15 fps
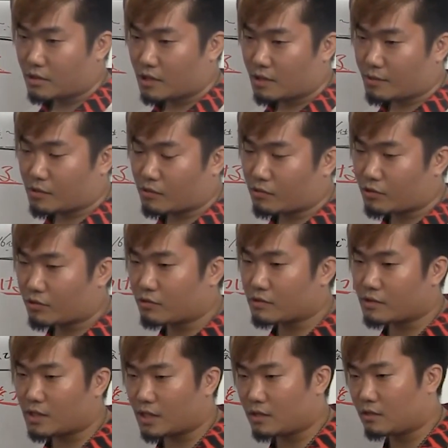でもその人
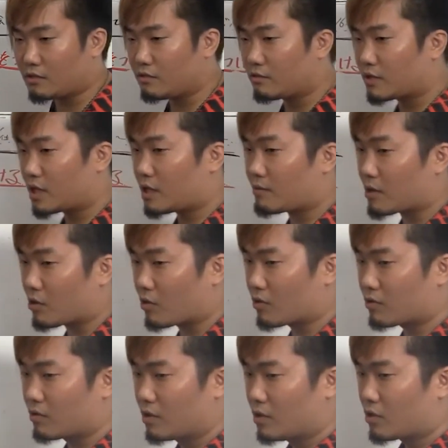づてっていうのが、
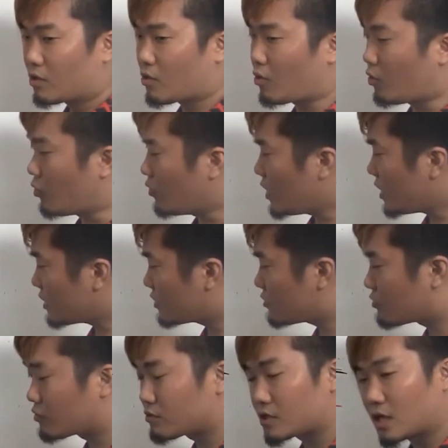これってい
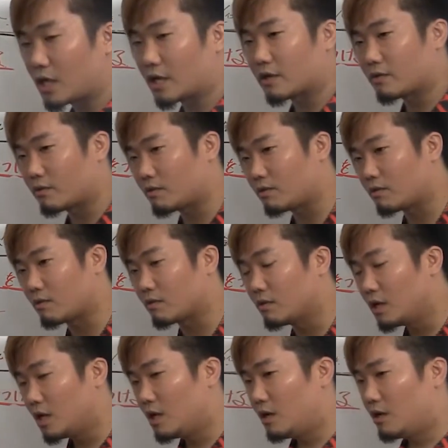うほどじゃないけど、
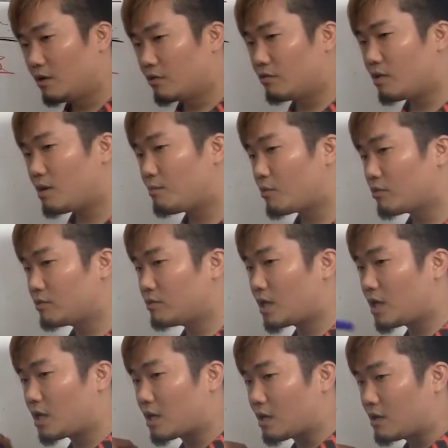要は僕
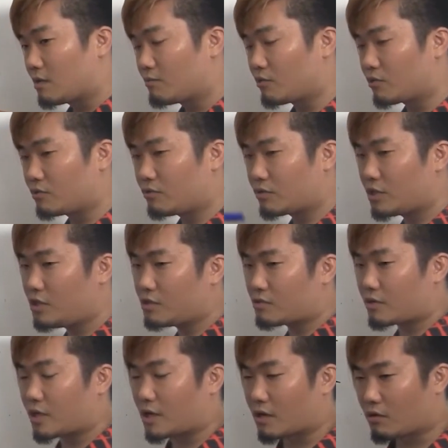が、僕の近所
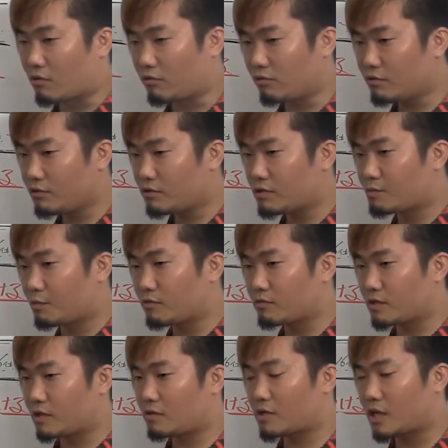でこういう
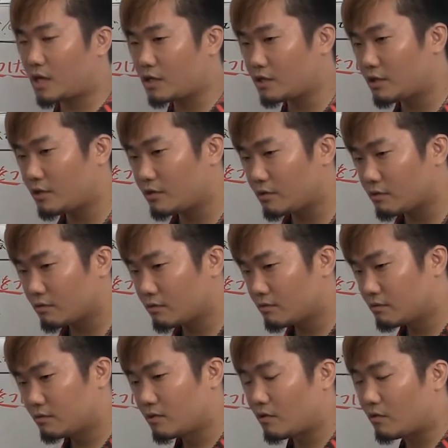スポンサーを探してるよ。
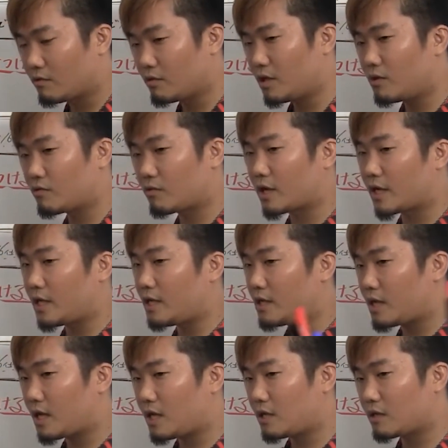女の子がいいん
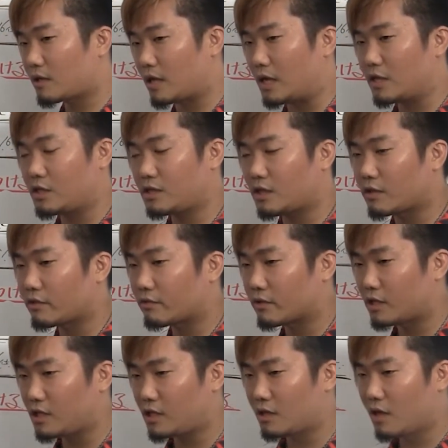だって話になった
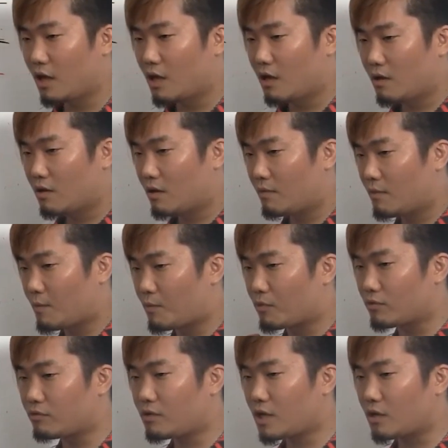時に、まあ、
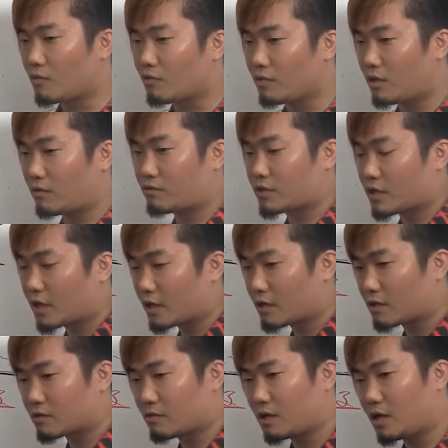僕は女の子じゃないか
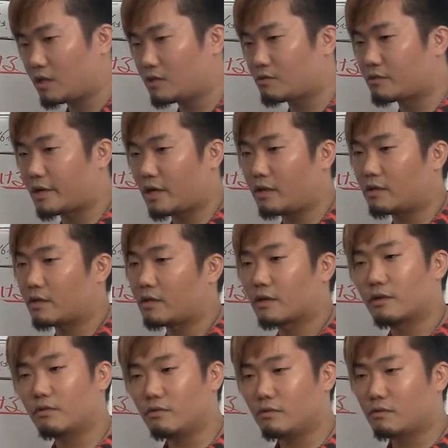らその話受けられないんだ
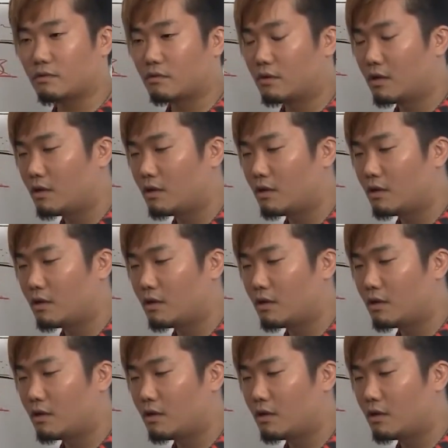けど、